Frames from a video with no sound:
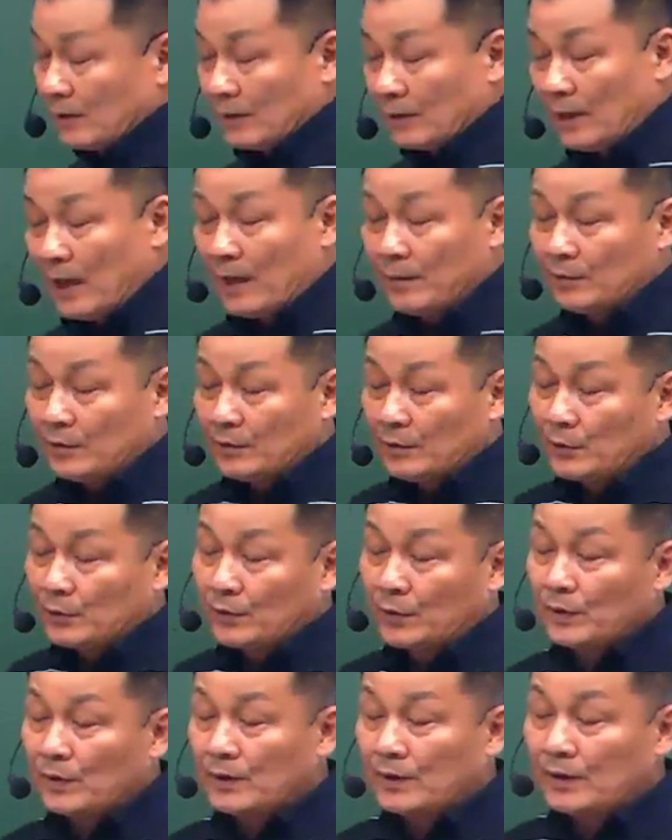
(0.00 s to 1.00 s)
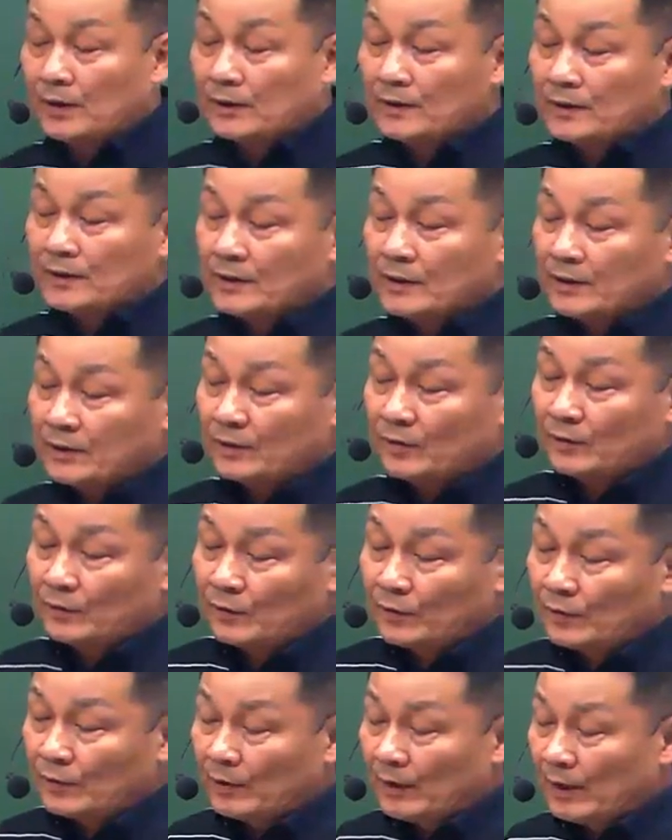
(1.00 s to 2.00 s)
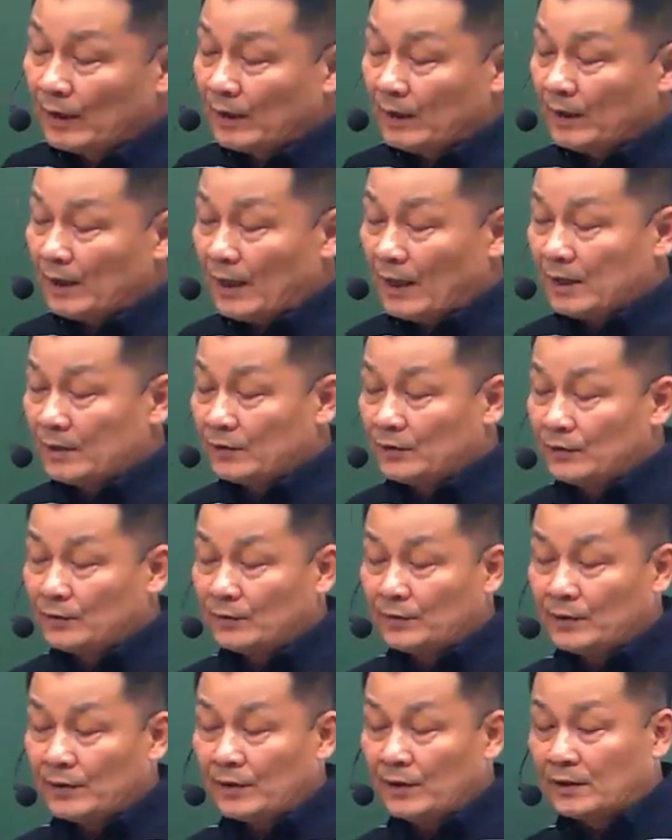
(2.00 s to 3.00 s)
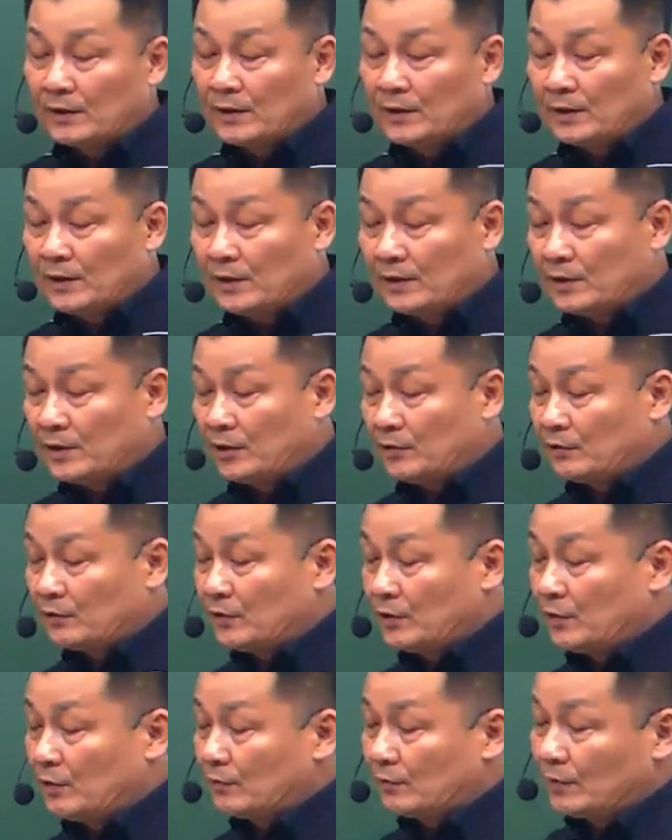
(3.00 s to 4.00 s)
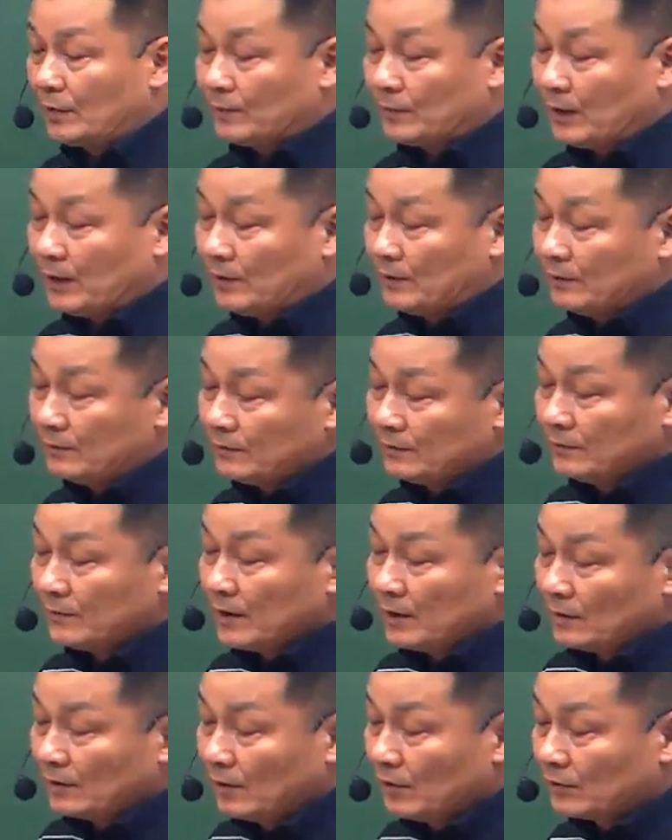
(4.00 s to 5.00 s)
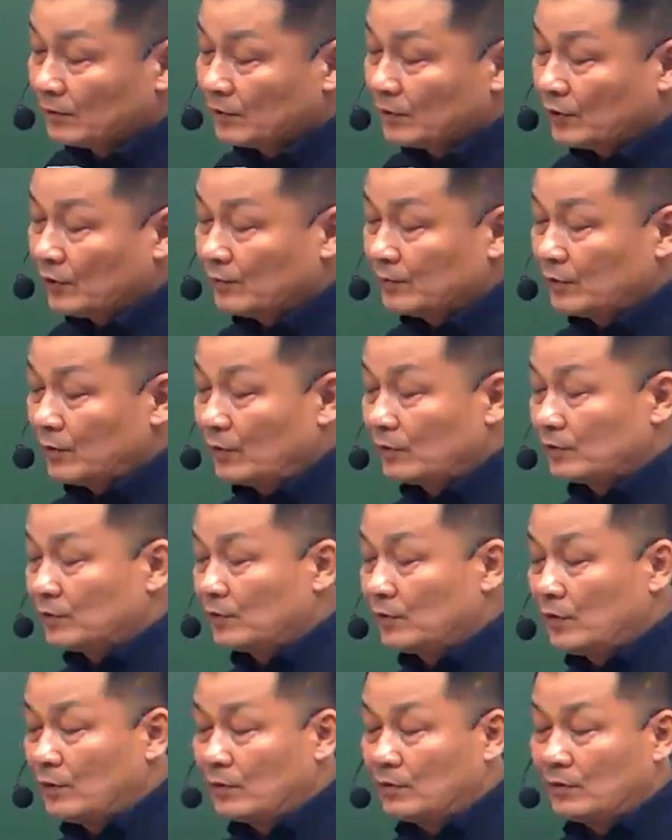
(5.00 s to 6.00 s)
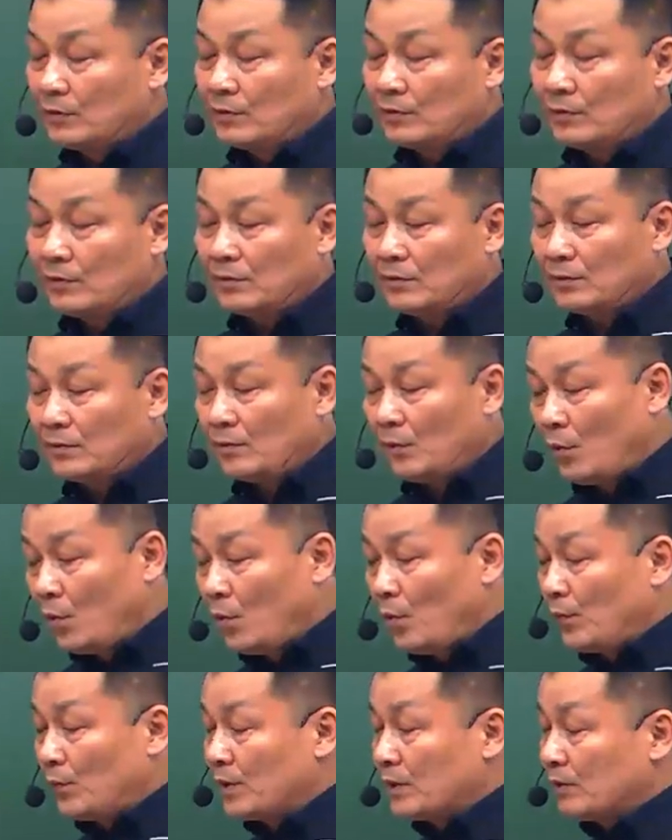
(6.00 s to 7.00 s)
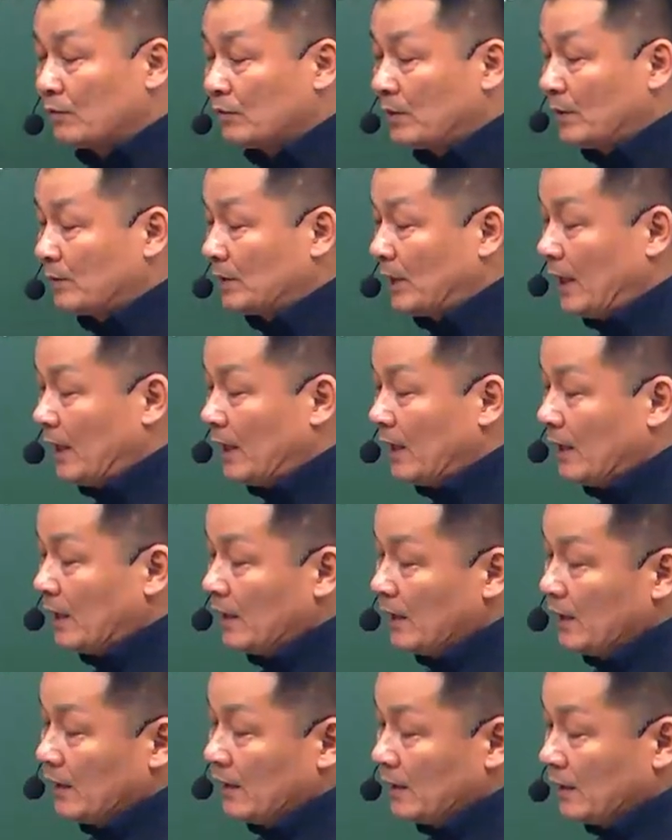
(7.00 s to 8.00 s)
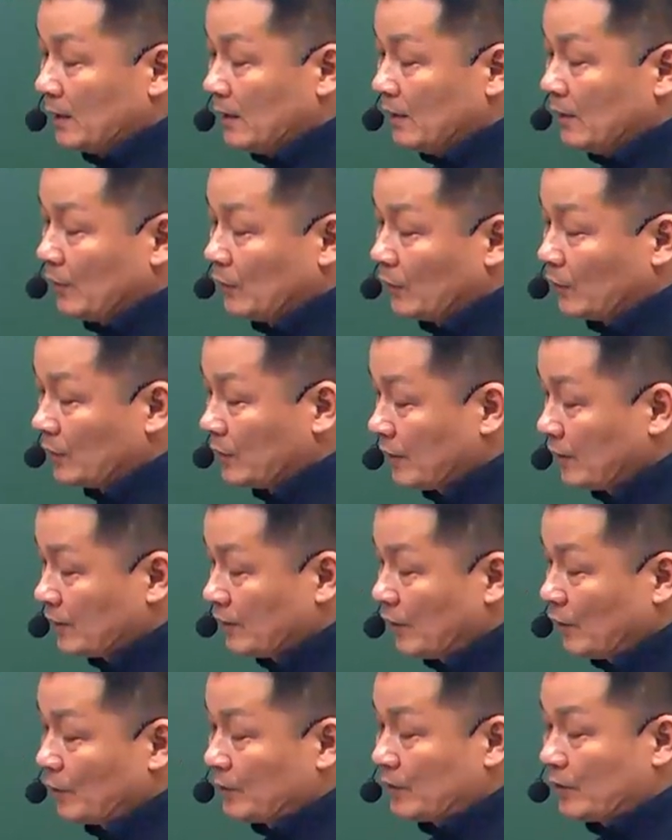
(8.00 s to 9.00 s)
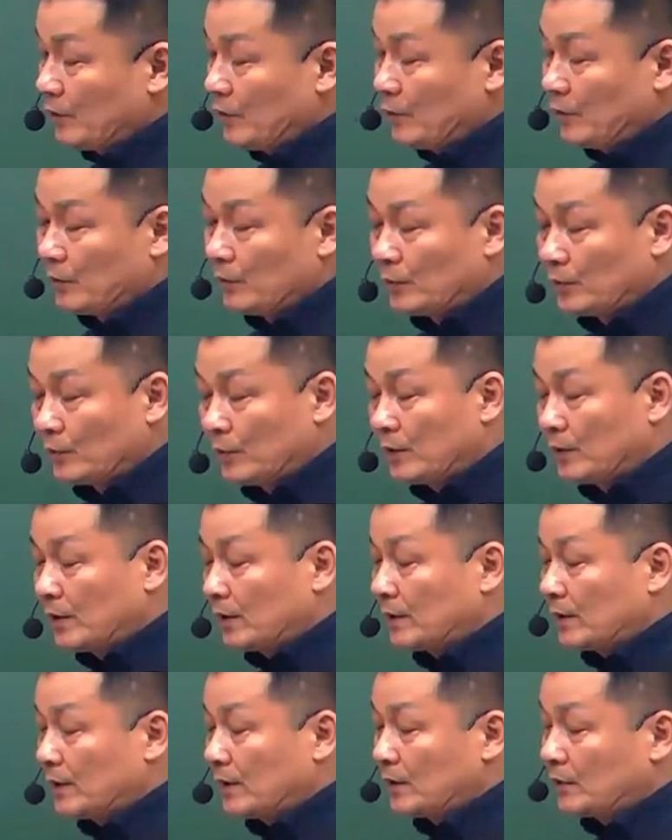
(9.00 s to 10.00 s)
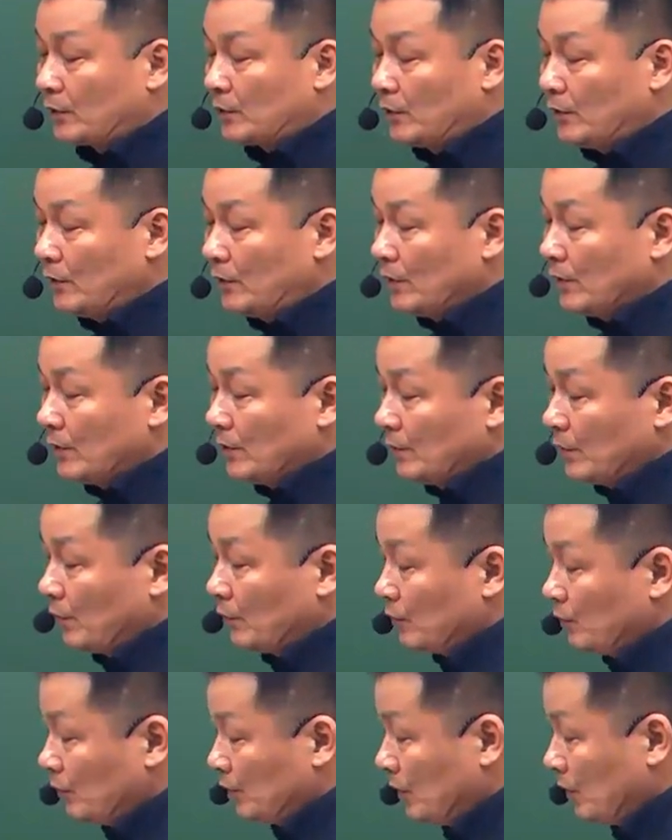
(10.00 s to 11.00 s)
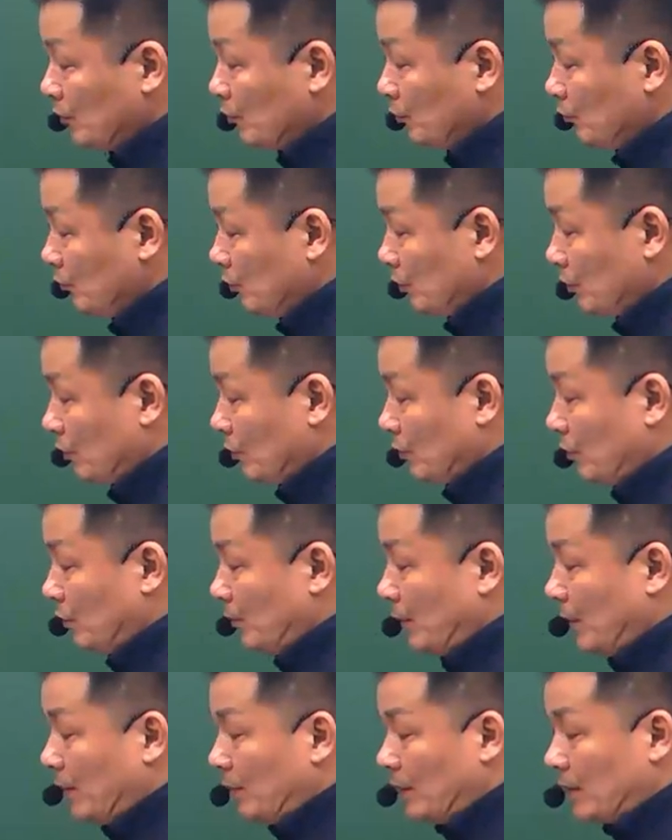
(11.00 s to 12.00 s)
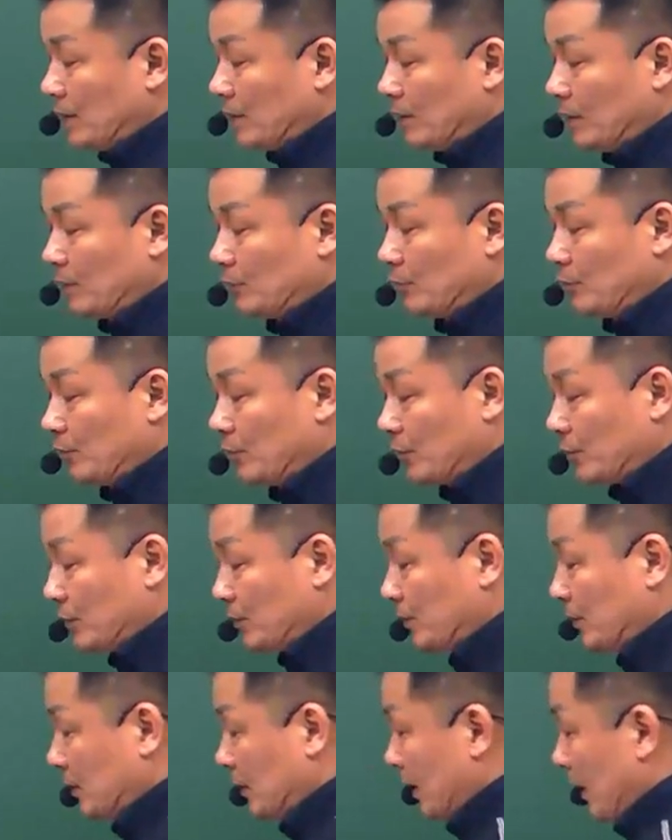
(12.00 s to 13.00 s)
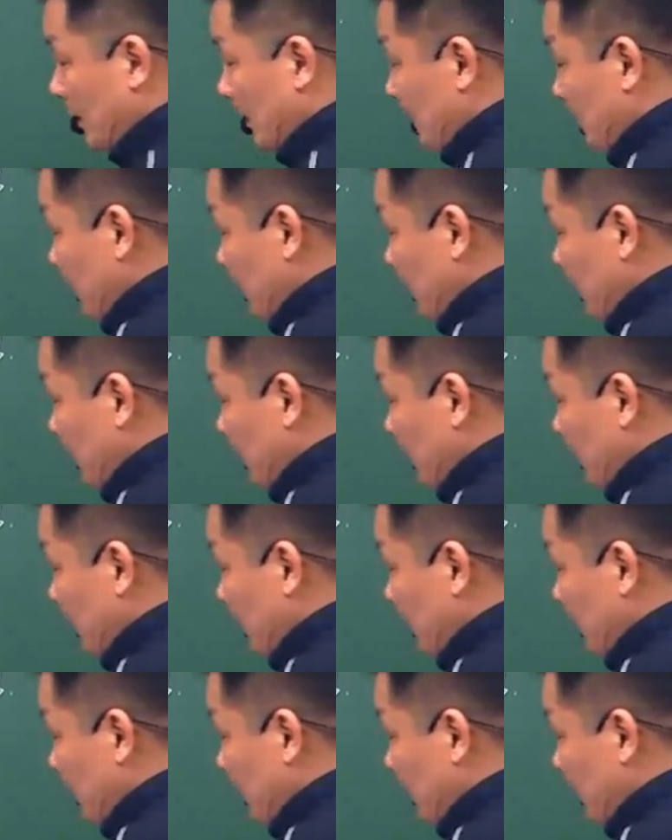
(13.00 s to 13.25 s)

나부의 독성에 대한 인체 실험 결과 안전 흡수량이 체중 킬로그램당 0.005mg이다. 이를 8시간 작업 시 허용 농도를 계산하시오. 평균 체중 주어졌고 폐환기량 주어졌습니다.